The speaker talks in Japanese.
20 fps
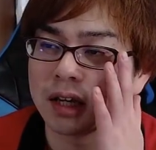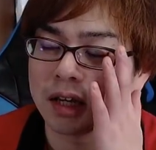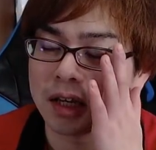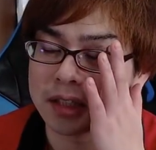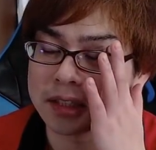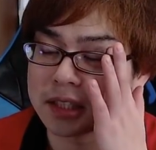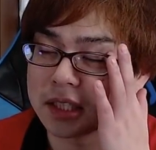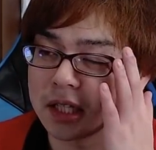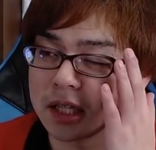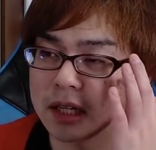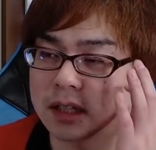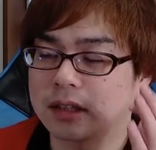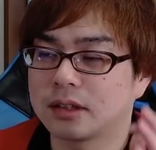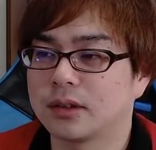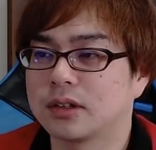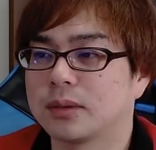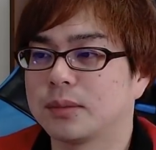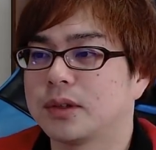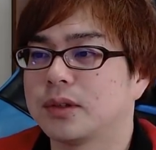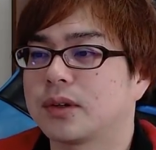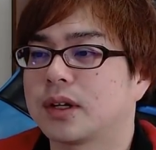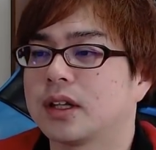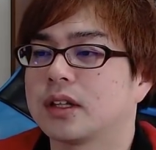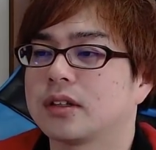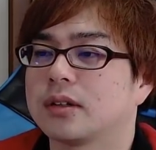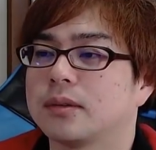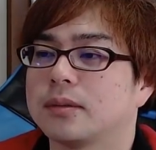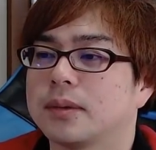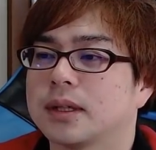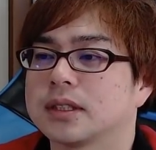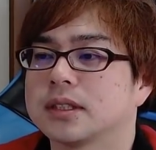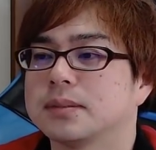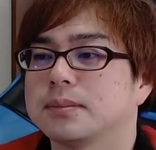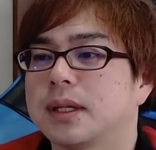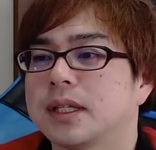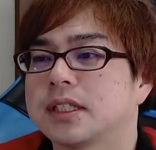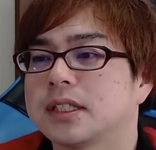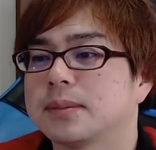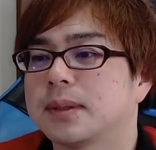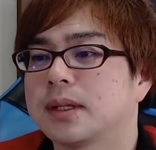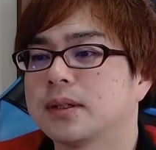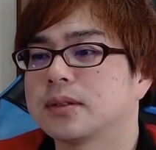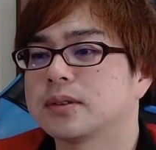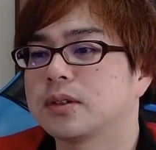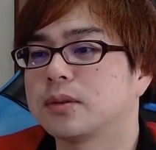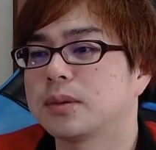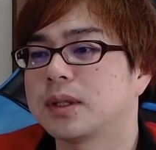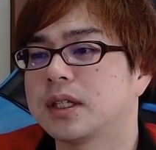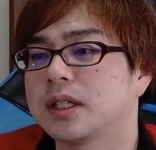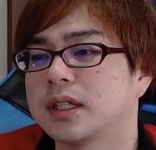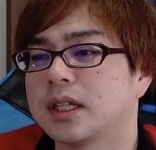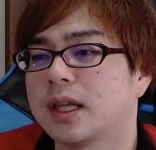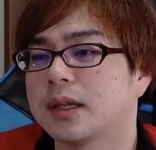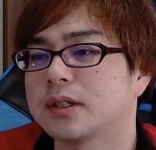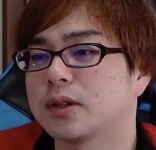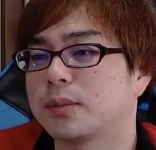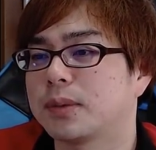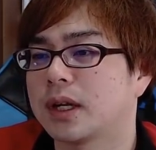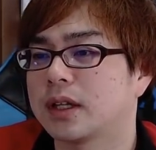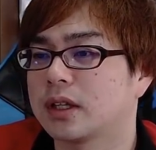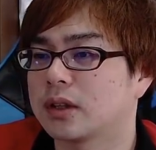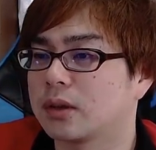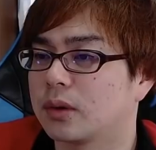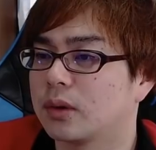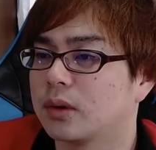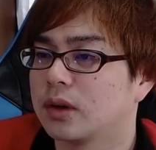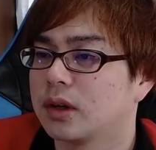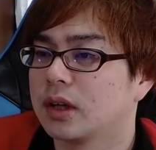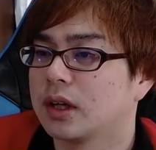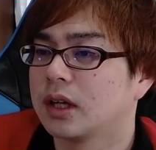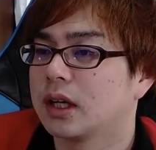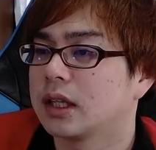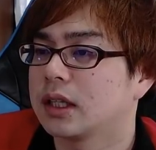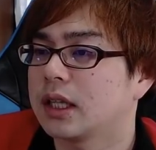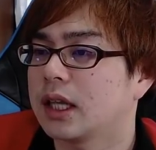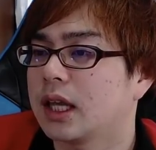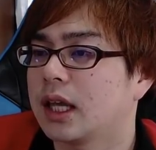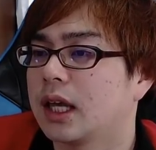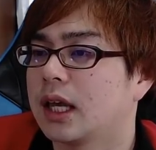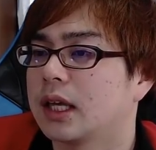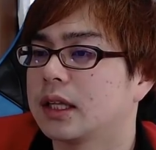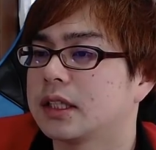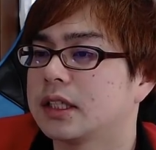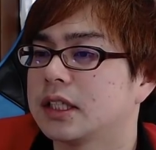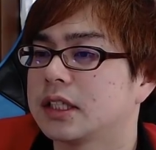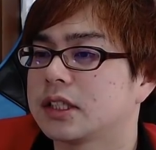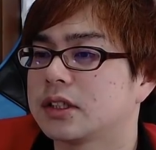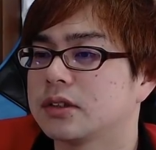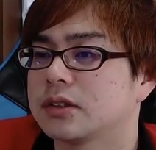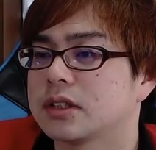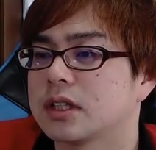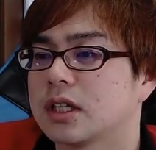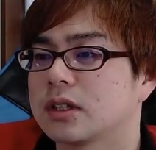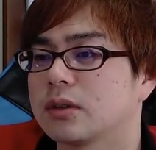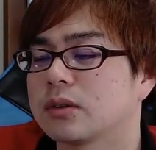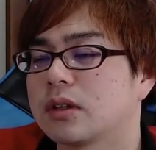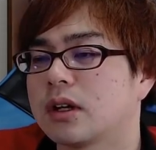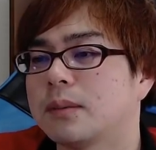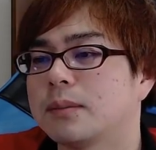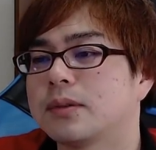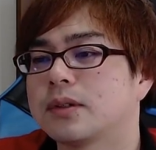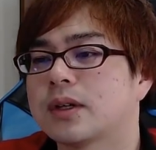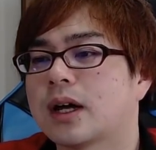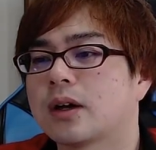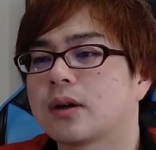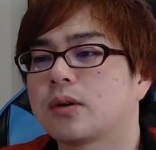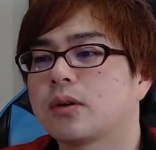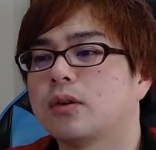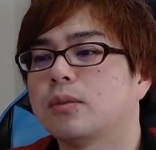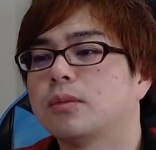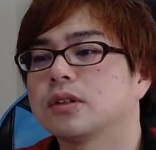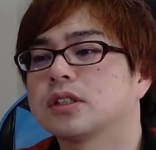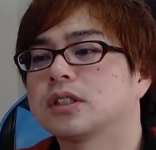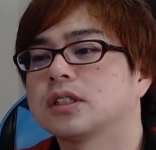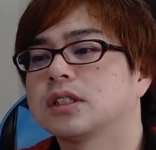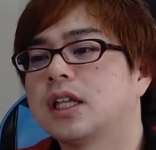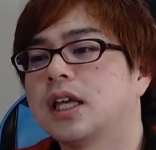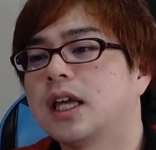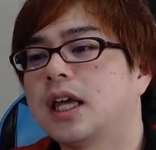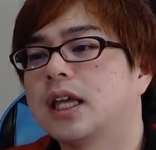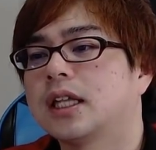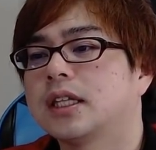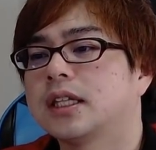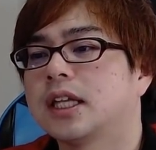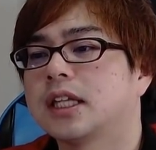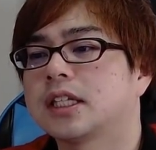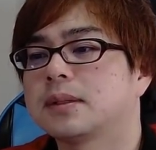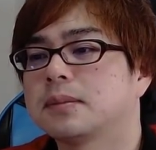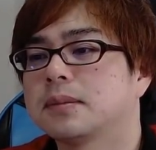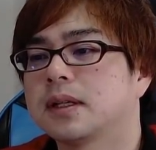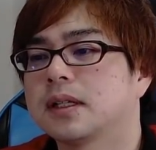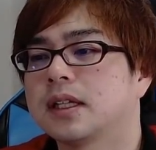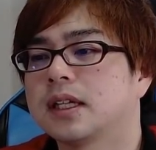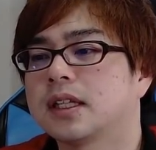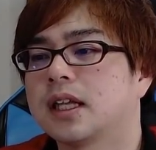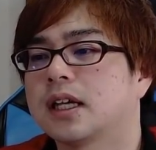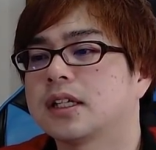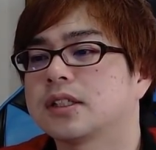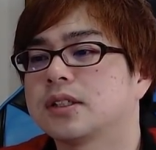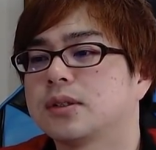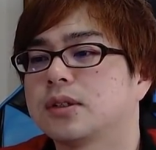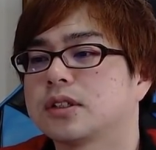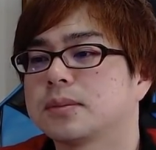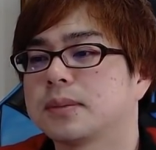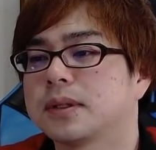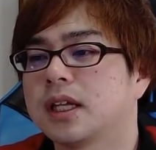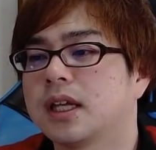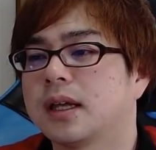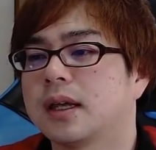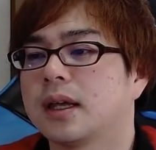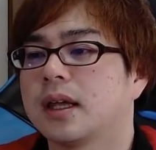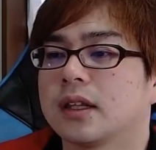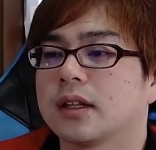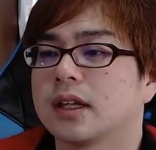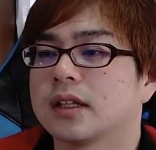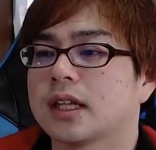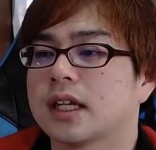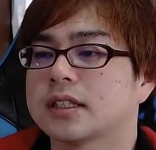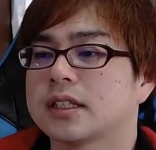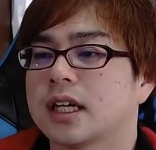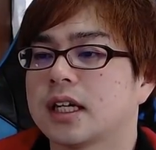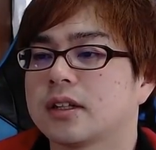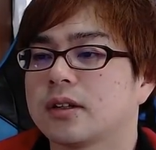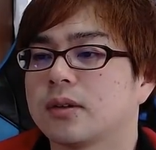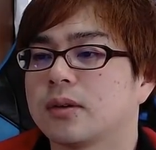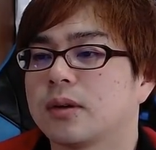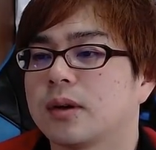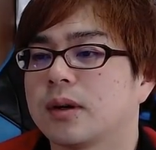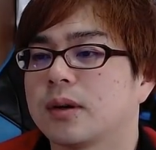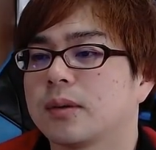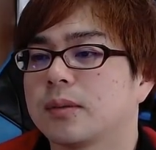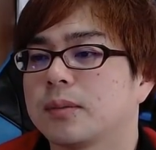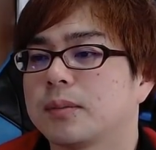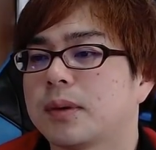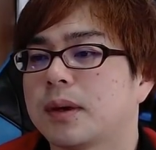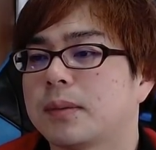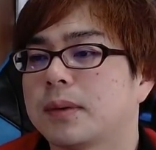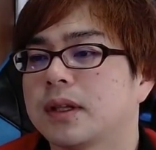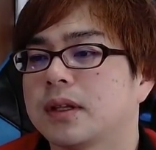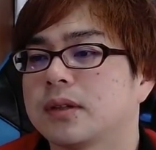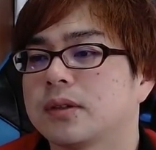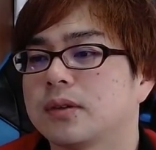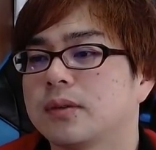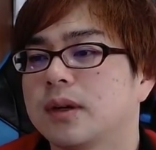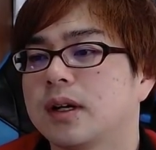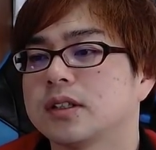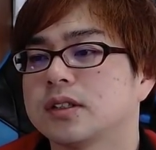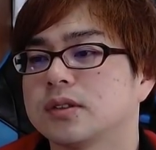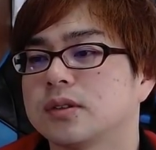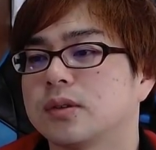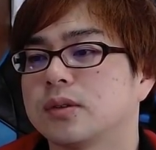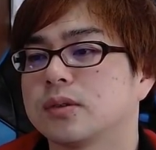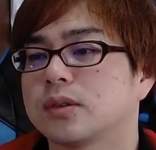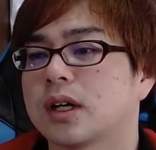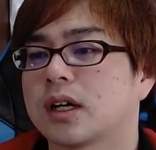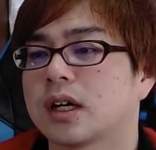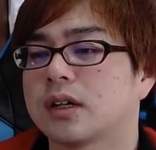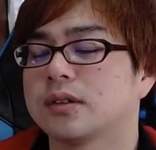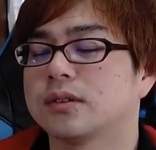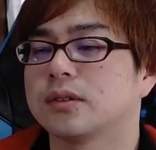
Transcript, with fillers: ぜひね、買っておいてもいいのかなと思います。まあ1番の装備品で装備屋2と。で、えー、地域修正とトランプルハンコを持って、で、1万で単終了時まで、対戦相手のパーマネントは15の高い不